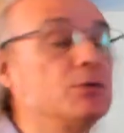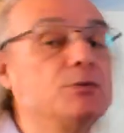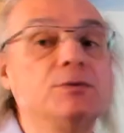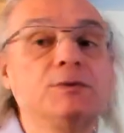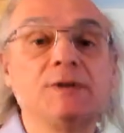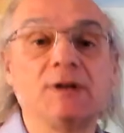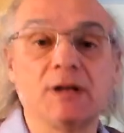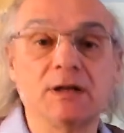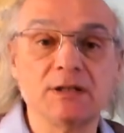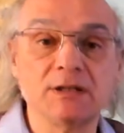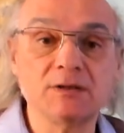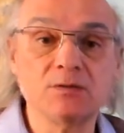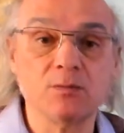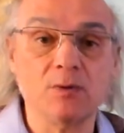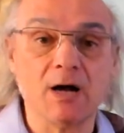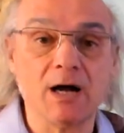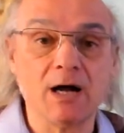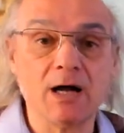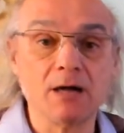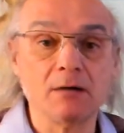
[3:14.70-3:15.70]
du
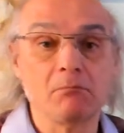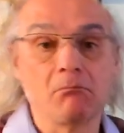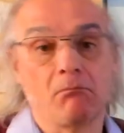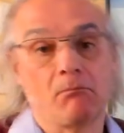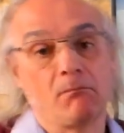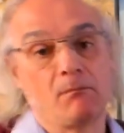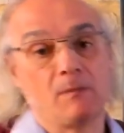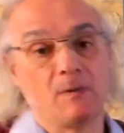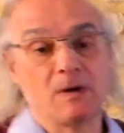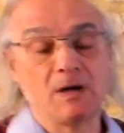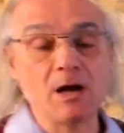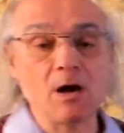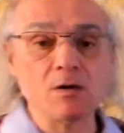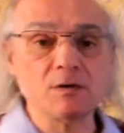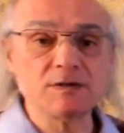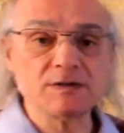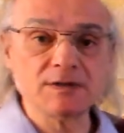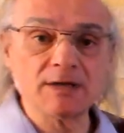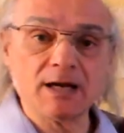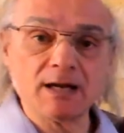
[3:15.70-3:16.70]
territoire. Là
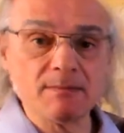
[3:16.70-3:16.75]
aussi,